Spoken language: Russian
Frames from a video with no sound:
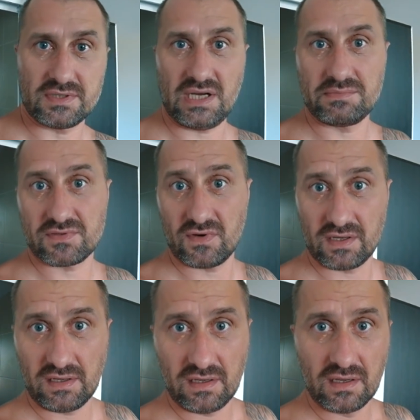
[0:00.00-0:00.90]
стрим с
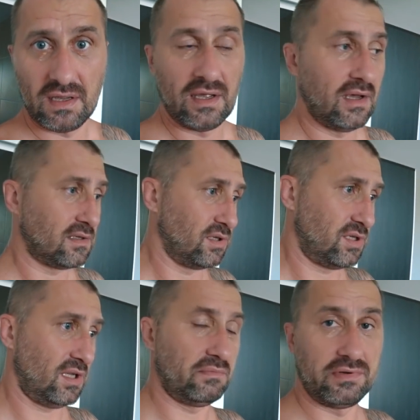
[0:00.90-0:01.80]
Ваней.
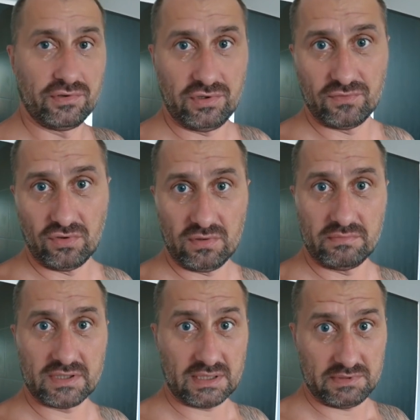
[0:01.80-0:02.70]
Сначала был у него,
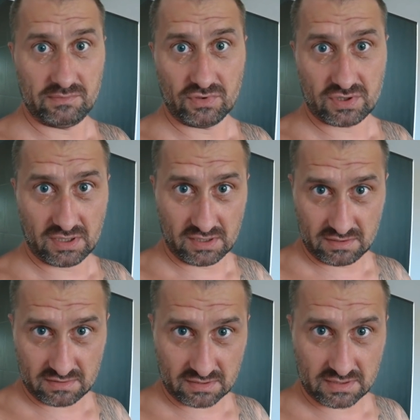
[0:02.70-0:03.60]
мы там
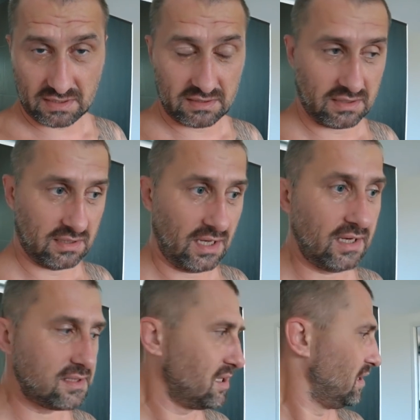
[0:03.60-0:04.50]
немножко, так сказать,
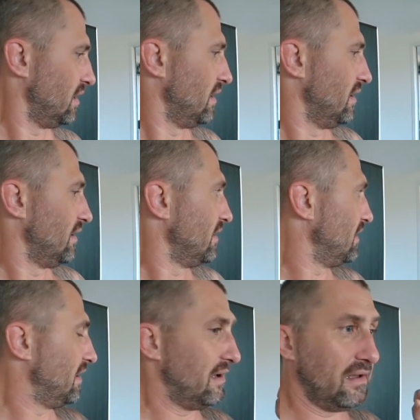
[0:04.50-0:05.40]
накидались,
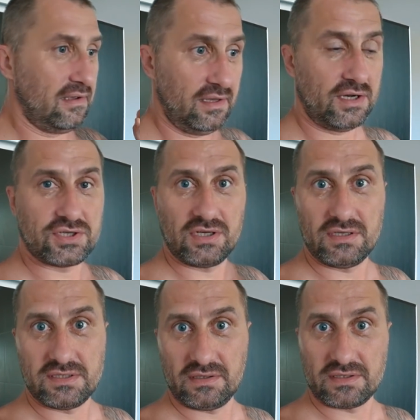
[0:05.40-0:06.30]
а, и
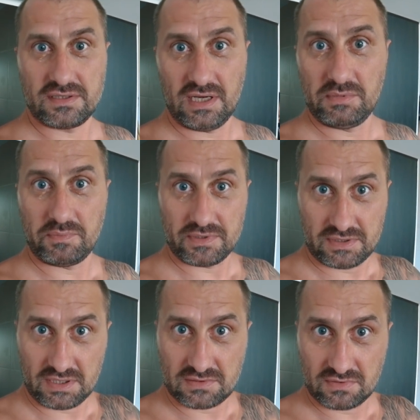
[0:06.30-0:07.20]
решили делать стрим
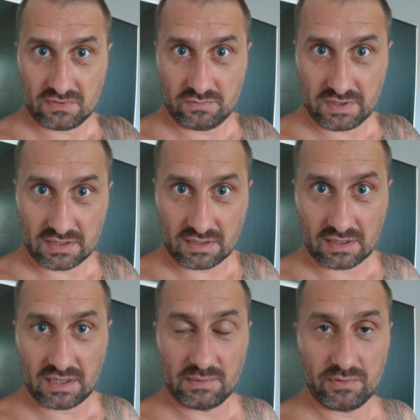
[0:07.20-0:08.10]
непосредственно у меня на
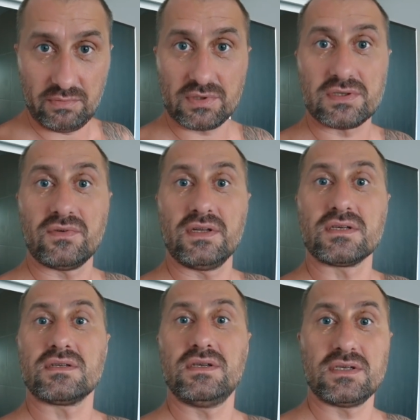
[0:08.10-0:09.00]
канале. Помните,
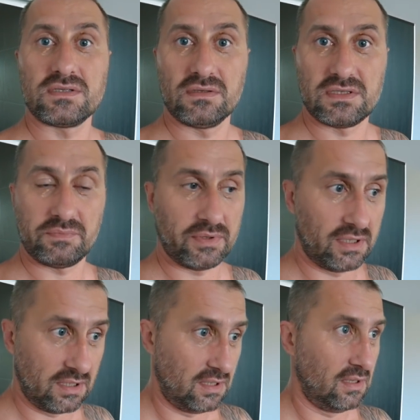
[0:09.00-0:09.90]
Ваня ездил,
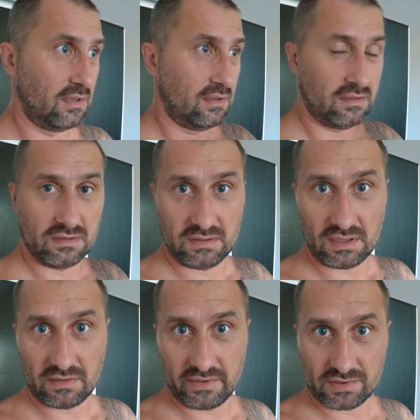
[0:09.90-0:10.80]
типа, э,
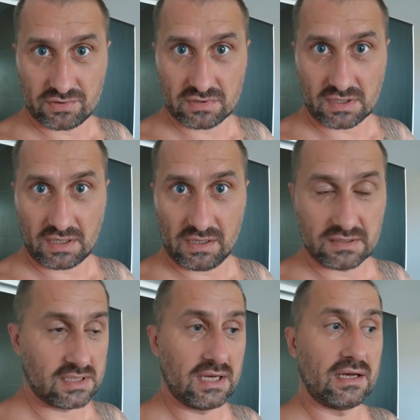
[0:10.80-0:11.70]
я говорил, что за,
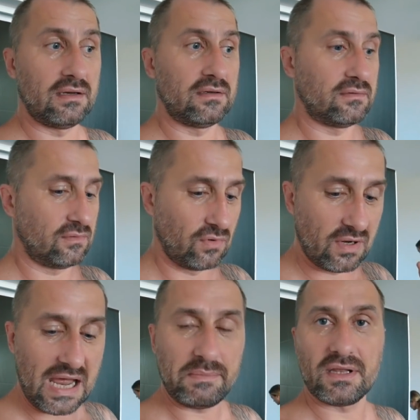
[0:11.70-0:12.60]
каль... за
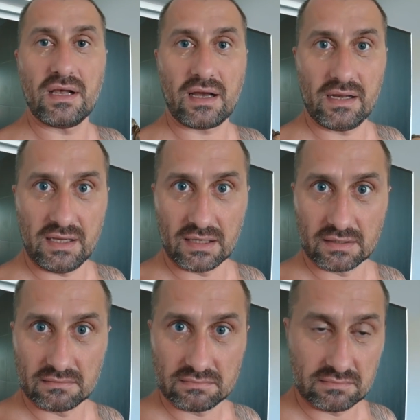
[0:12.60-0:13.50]
углями для кальяна.